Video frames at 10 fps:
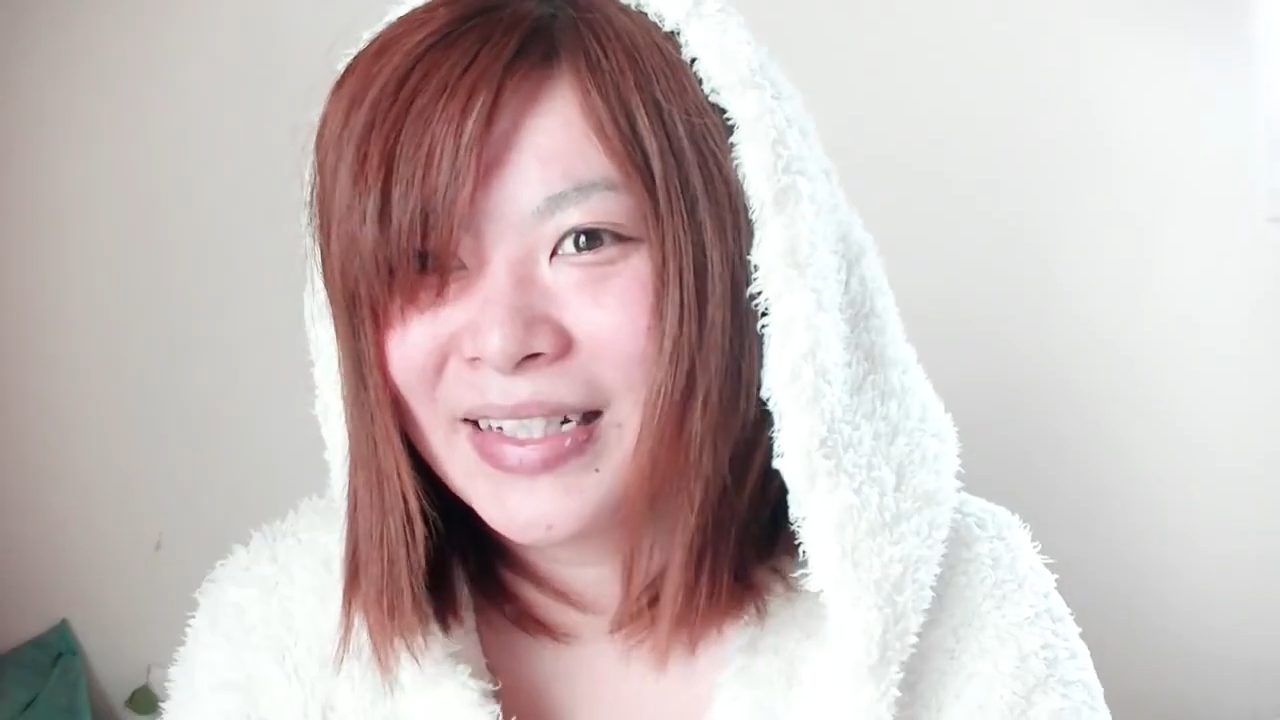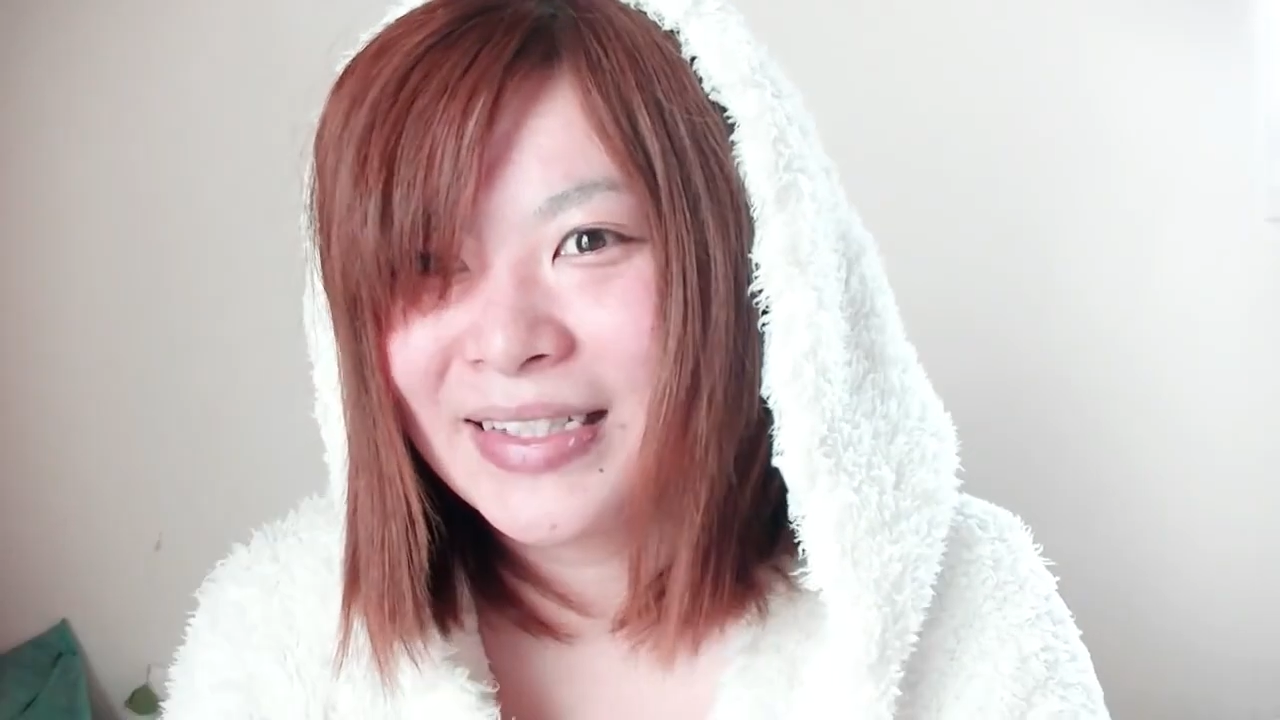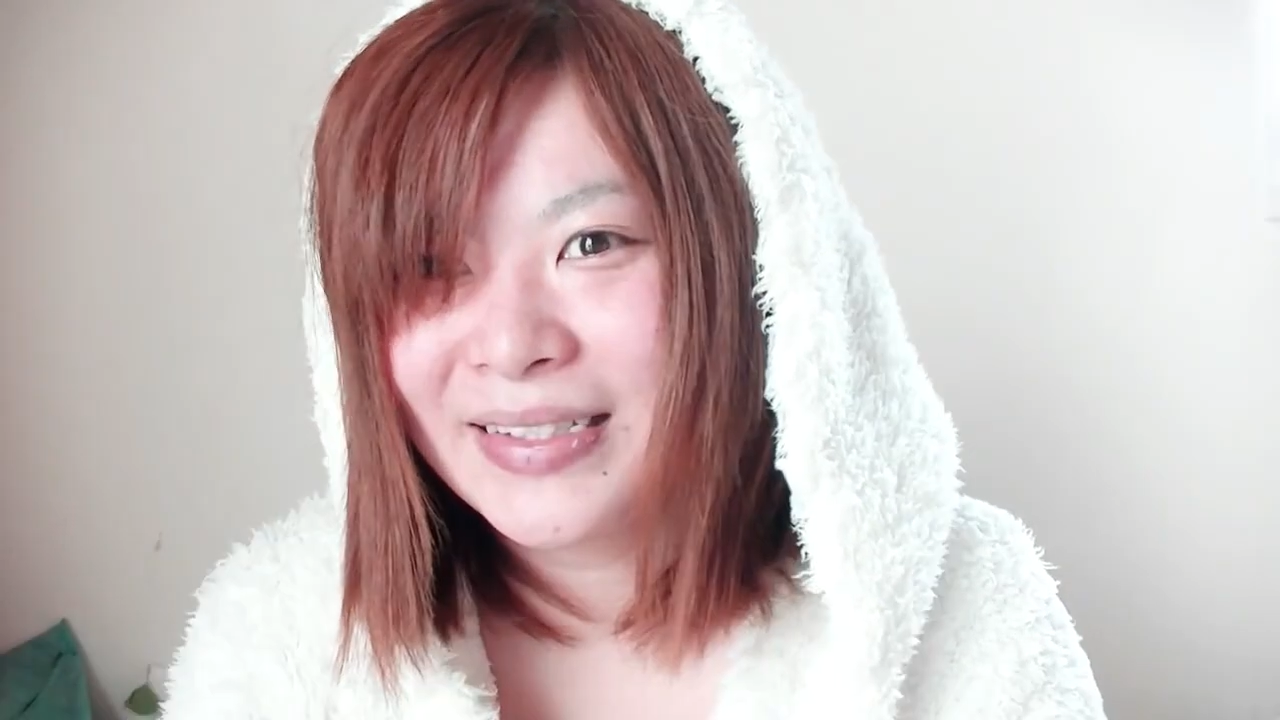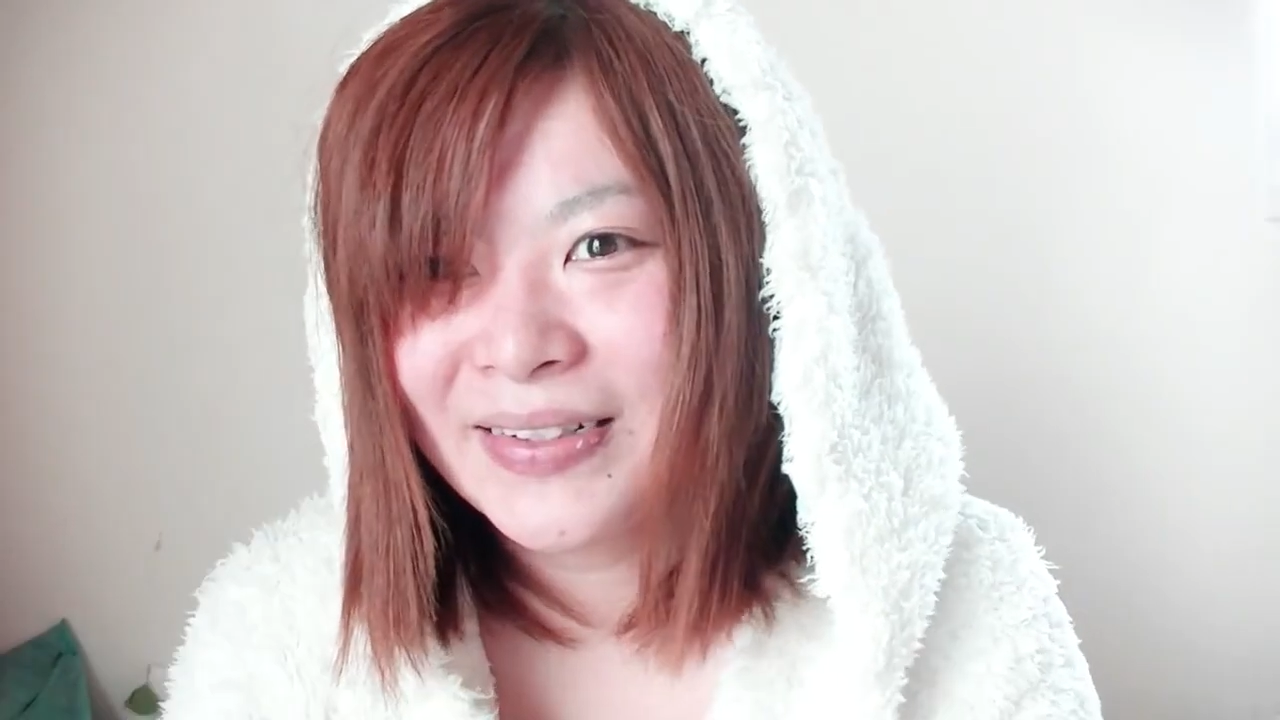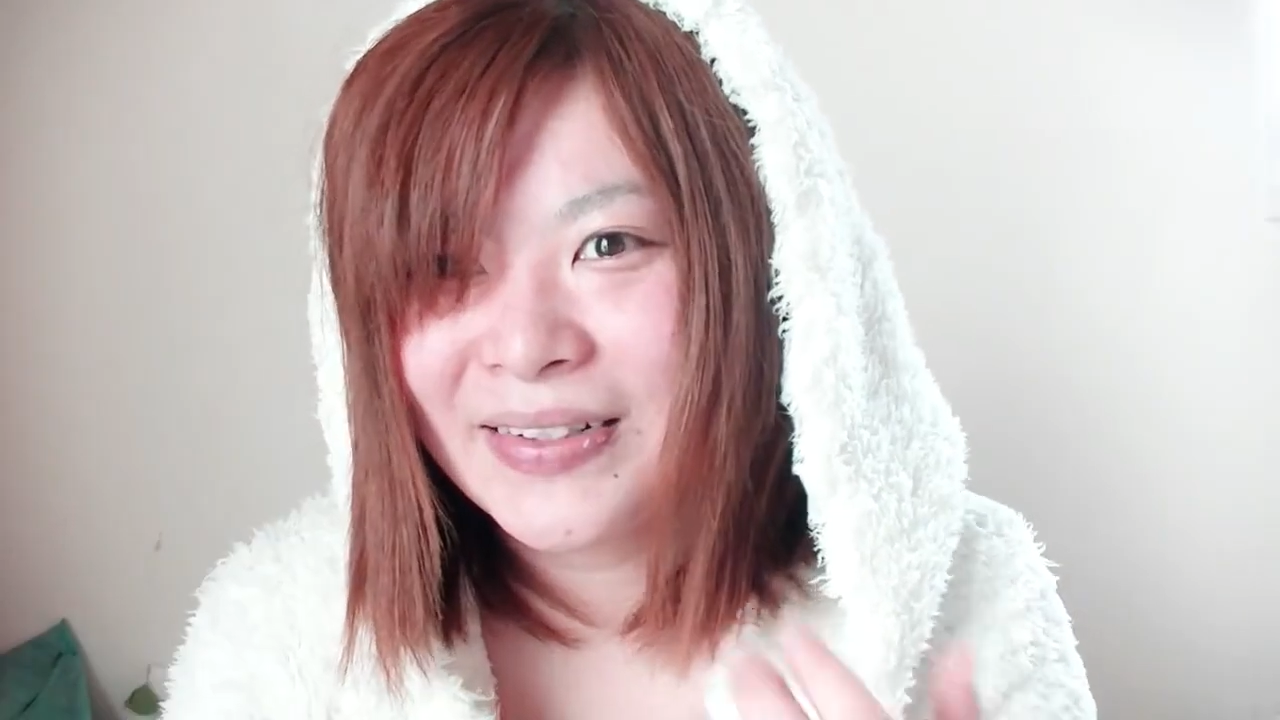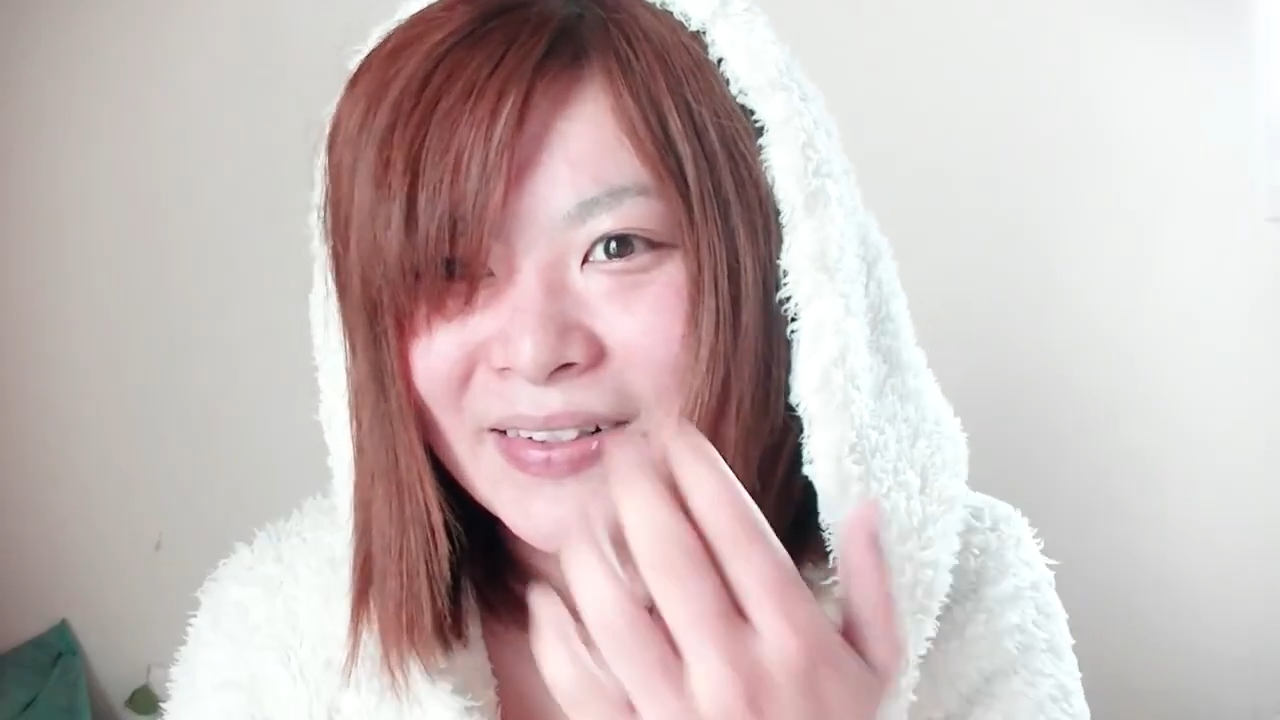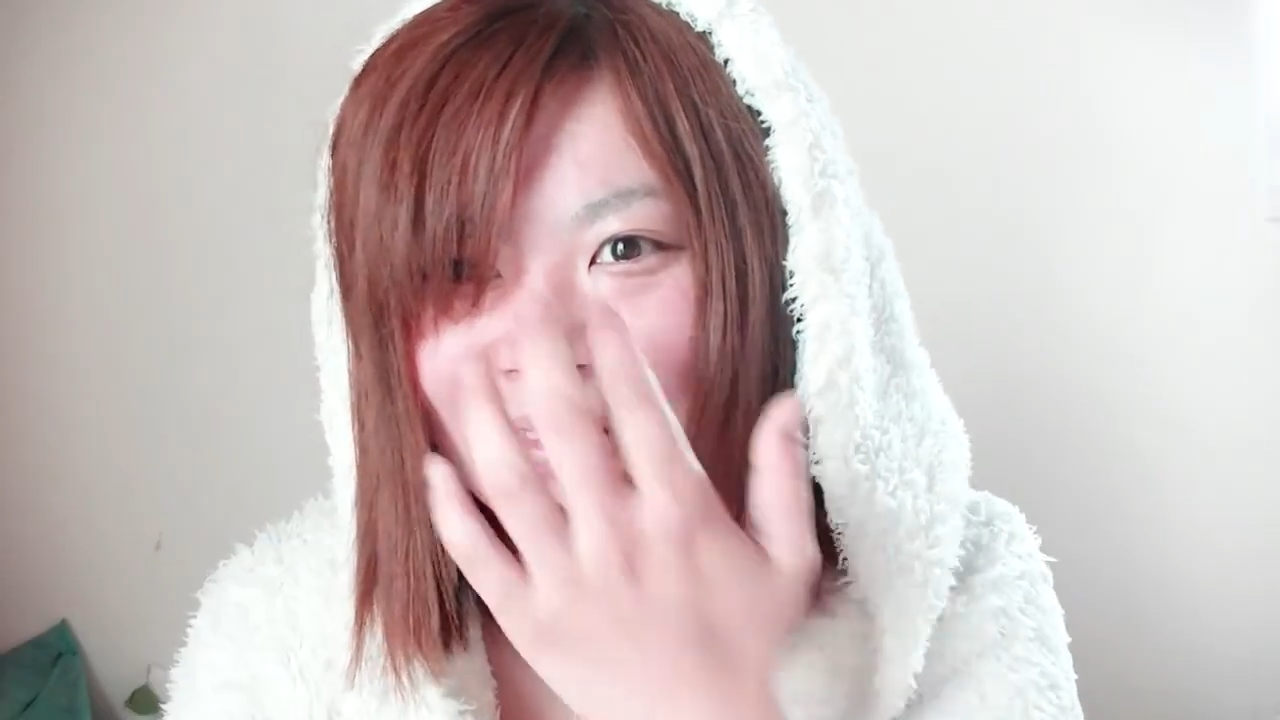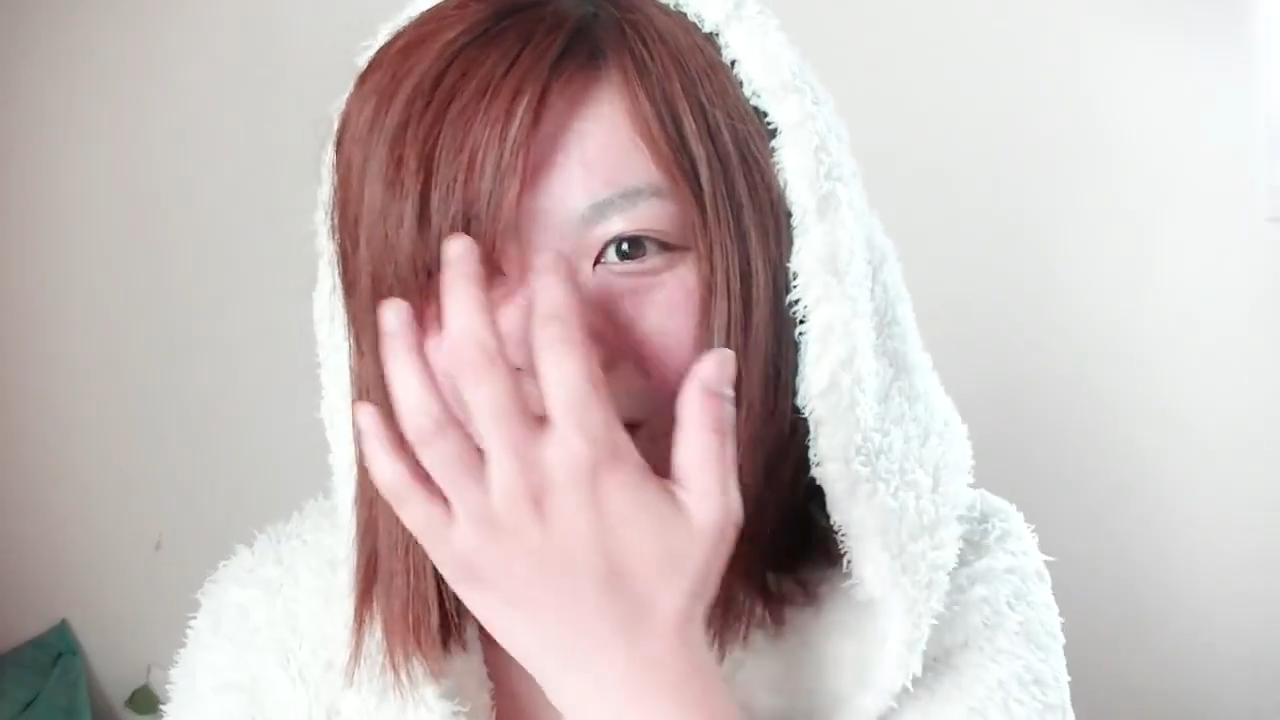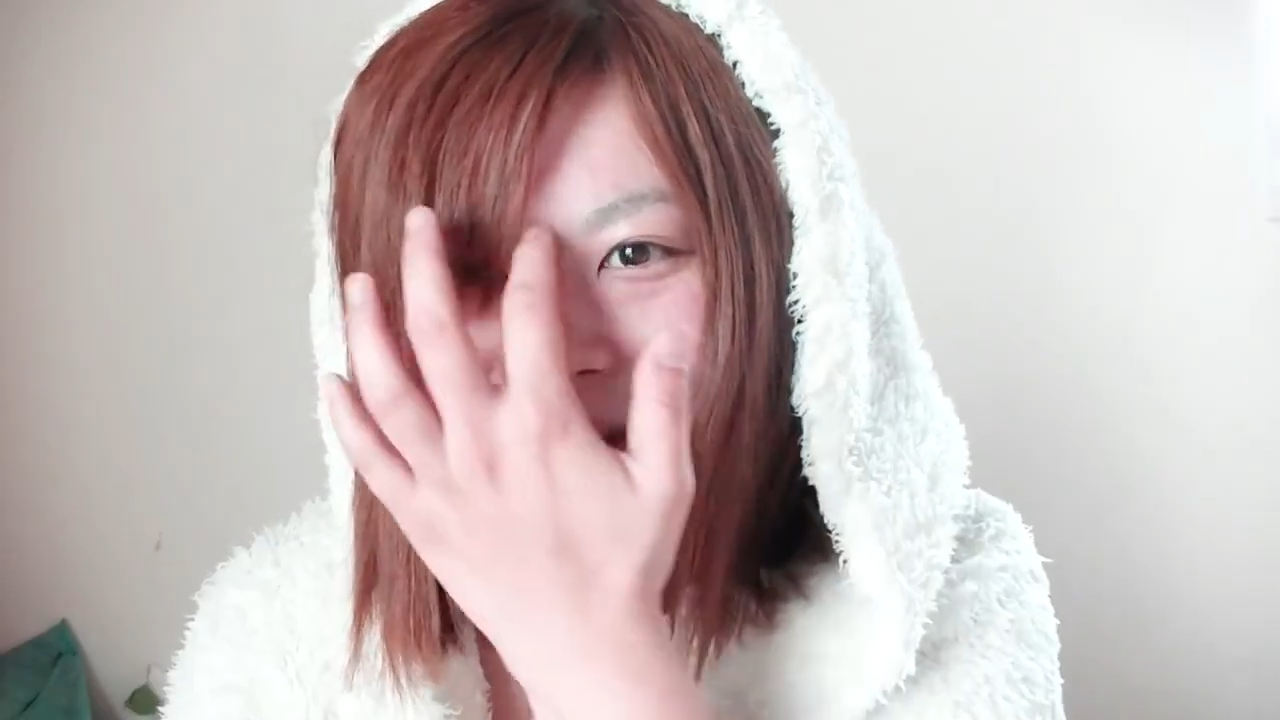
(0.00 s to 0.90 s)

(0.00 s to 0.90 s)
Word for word: 一応